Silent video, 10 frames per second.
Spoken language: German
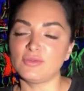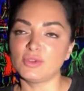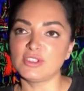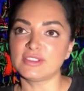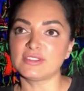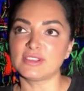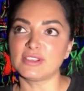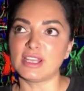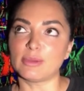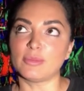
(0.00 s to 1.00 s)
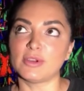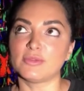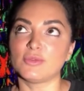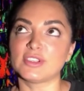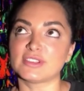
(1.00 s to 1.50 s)
wird das, äh, äh,
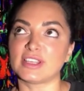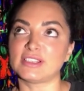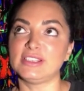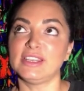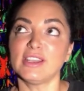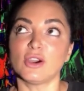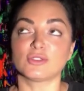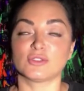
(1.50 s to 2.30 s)
wird das Atelier auch